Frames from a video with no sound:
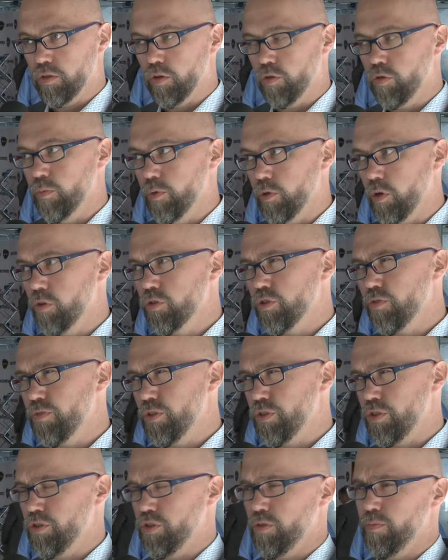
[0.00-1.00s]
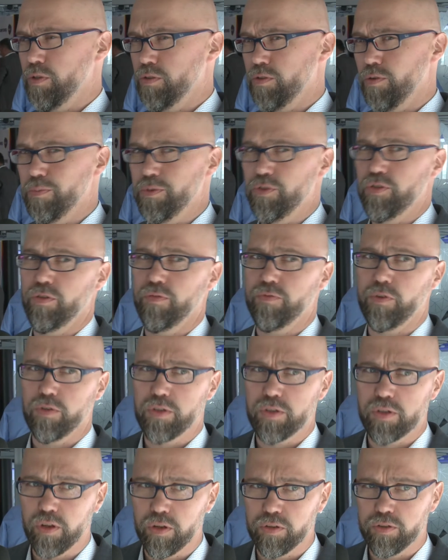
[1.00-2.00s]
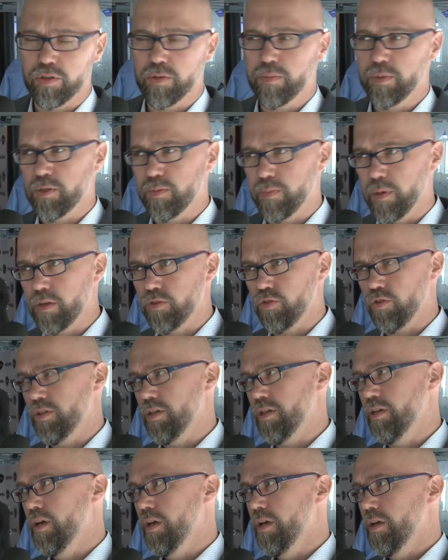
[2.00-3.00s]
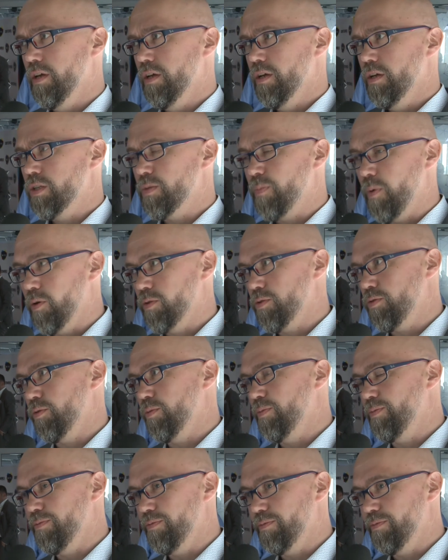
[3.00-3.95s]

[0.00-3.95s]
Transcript: do chmury. Oczywiście trzeba zrobić to w rozsądny, bezpieczny sposób.